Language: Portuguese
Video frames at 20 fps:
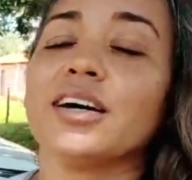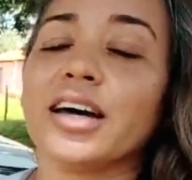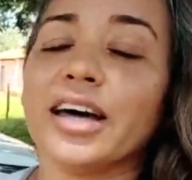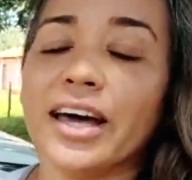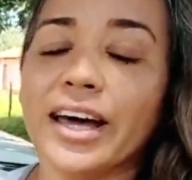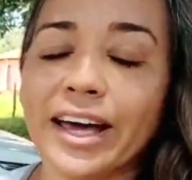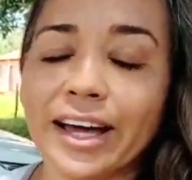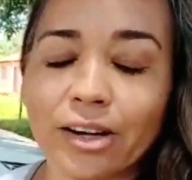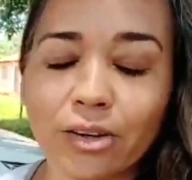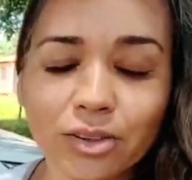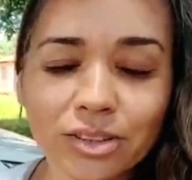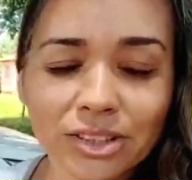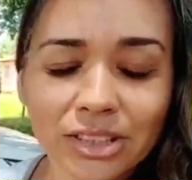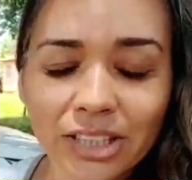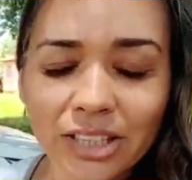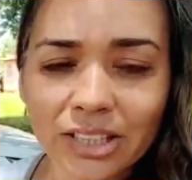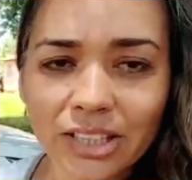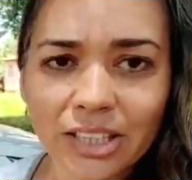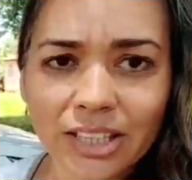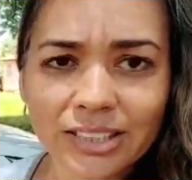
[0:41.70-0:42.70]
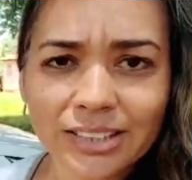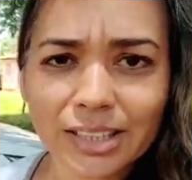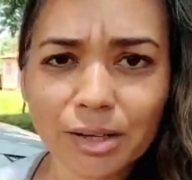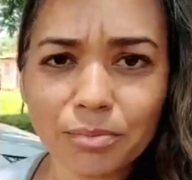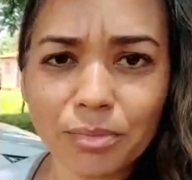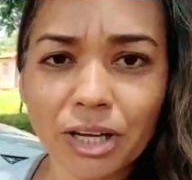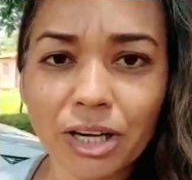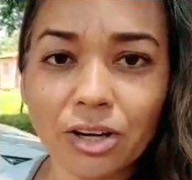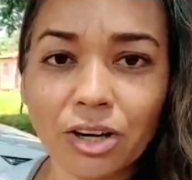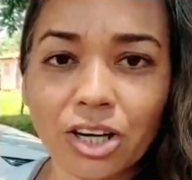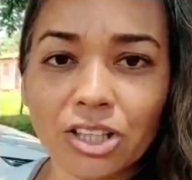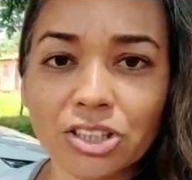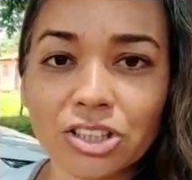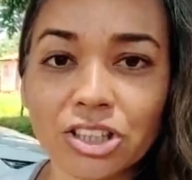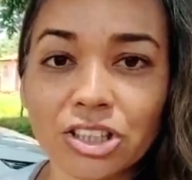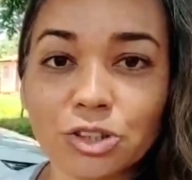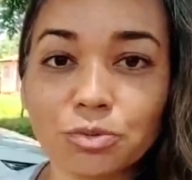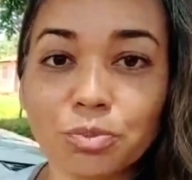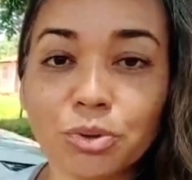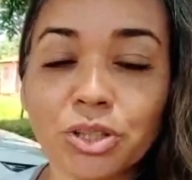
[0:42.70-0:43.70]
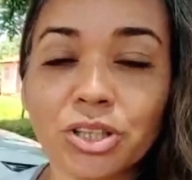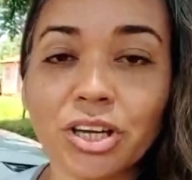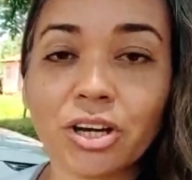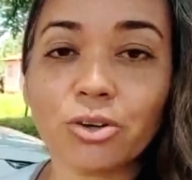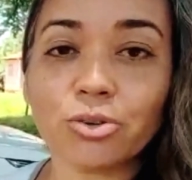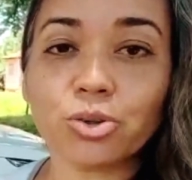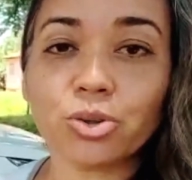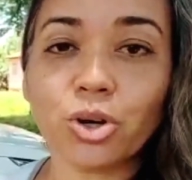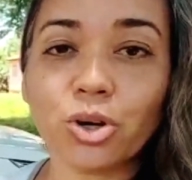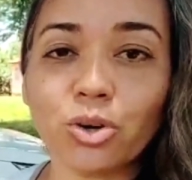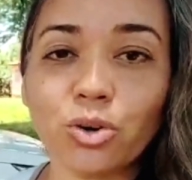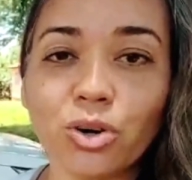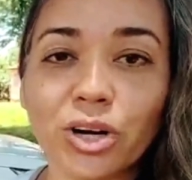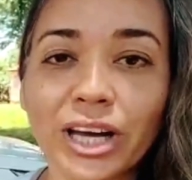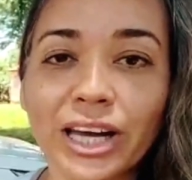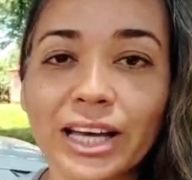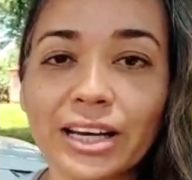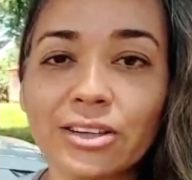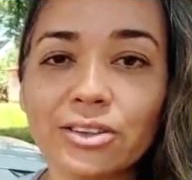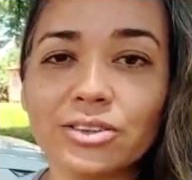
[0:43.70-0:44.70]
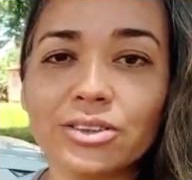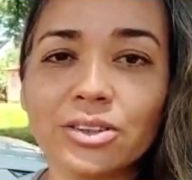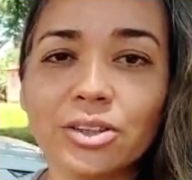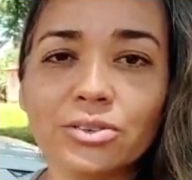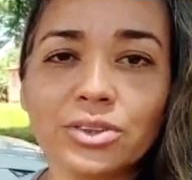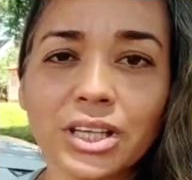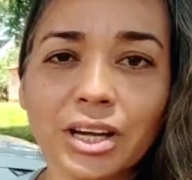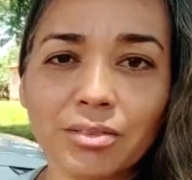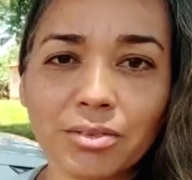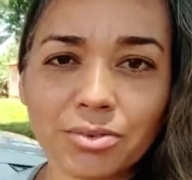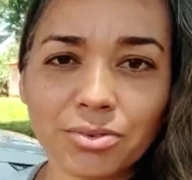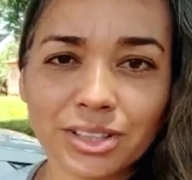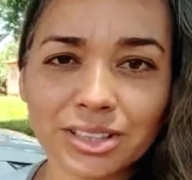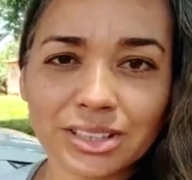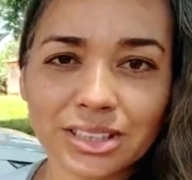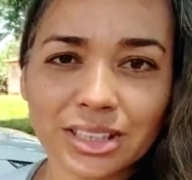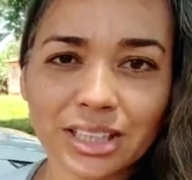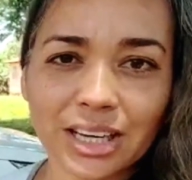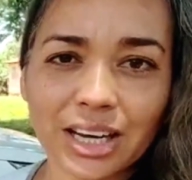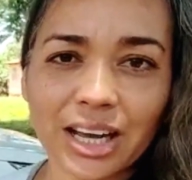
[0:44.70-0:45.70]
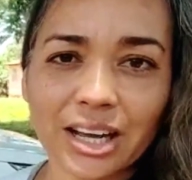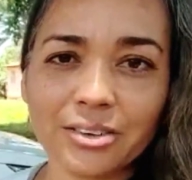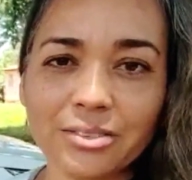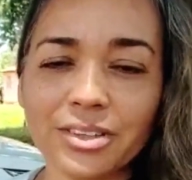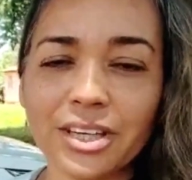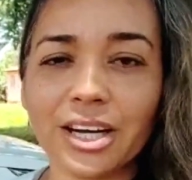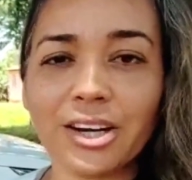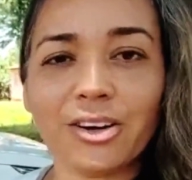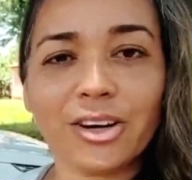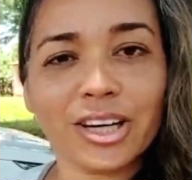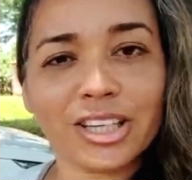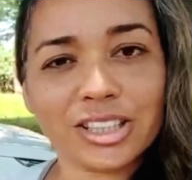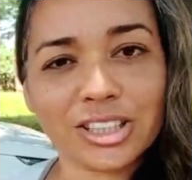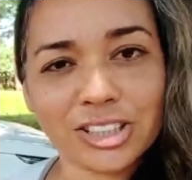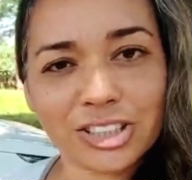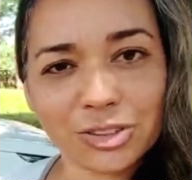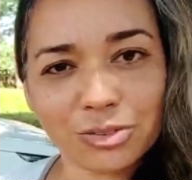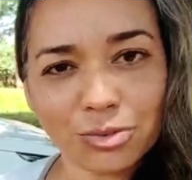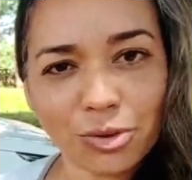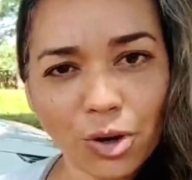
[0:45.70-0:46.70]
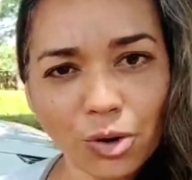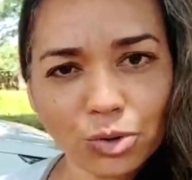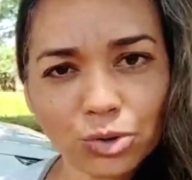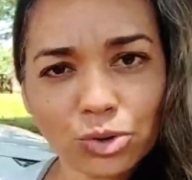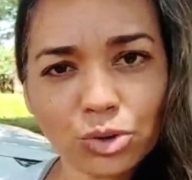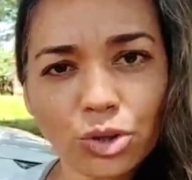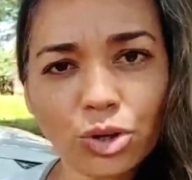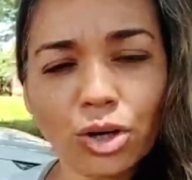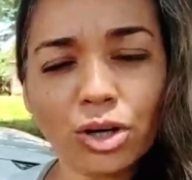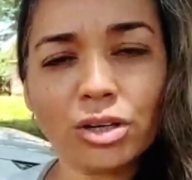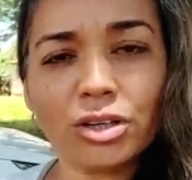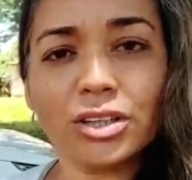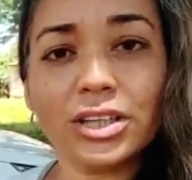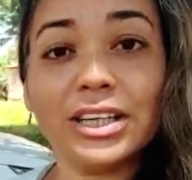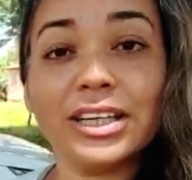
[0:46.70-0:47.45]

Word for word: É com certeza a melhor, gente, porque eu tô com ela, eu não tava fazendo live e agora a gente voltou.